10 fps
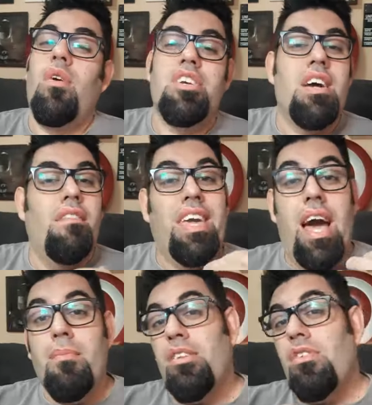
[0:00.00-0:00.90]
que eu achava que
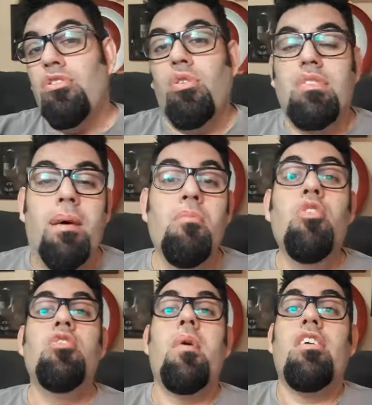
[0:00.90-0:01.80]
a Amazon ia soltar
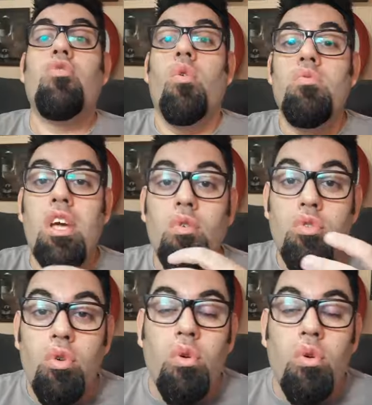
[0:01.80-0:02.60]
muito mais conteúdo,